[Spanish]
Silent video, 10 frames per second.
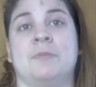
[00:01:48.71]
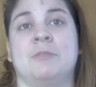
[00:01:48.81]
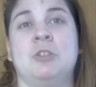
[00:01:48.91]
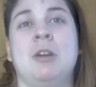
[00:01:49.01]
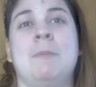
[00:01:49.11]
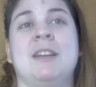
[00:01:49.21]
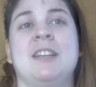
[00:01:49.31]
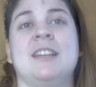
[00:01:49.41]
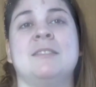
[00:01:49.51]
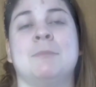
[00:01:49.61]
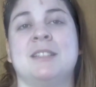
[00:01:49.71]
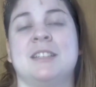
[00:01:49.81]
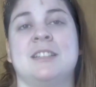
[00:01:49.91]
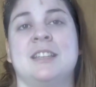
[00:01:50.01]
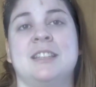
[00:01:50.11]
De todas maneras, más
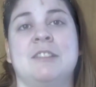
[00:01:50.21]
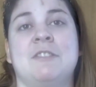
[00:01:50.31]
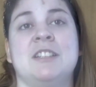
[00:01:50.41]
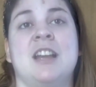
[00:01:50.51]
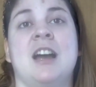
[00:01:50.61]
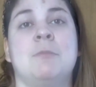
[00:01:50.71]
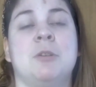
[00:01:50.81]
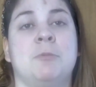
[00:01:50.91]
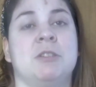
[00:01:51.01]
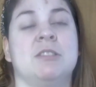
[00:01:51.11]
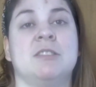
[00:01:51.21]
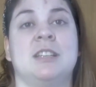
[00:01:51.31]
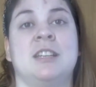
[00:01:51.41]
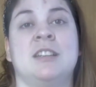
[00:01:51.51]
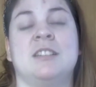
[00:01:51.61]
allá de esta falla, ambos pudieron
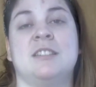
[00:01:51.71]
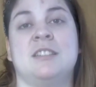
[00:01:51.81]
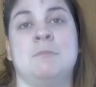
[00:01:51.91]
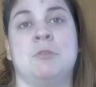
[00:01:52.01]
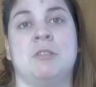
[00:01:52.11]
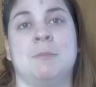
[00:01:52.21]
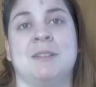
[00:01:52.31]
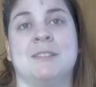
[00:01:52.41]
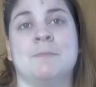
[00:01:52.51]
seguir sin problemas.